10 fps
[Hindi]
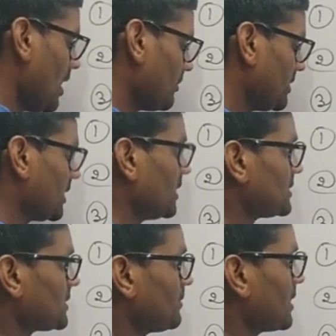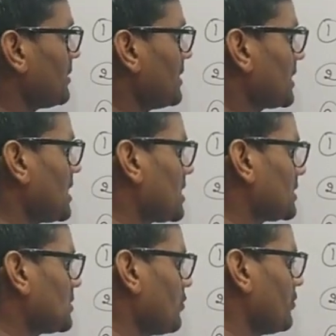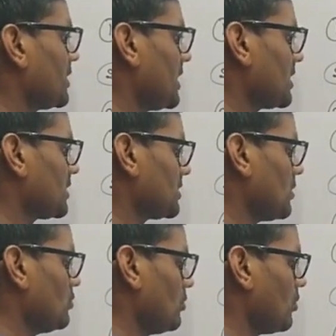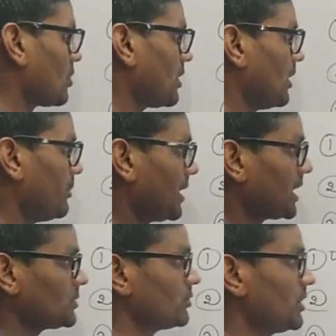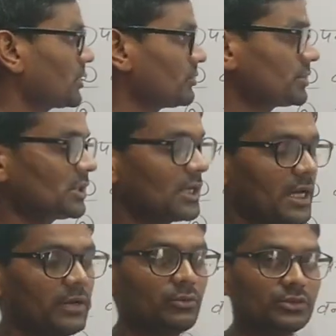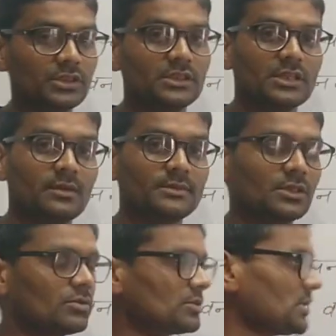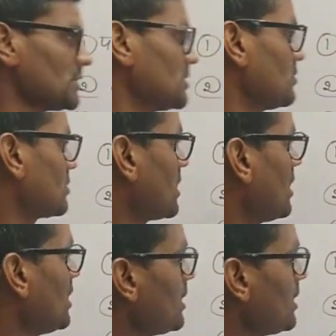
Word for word: अब देखिए इन सब का मैं क्या करता हूँ विग्रह करता हूँ और हमारा जो ये क्वेश्चन है उसके हिसाब से कौन सा सही होगा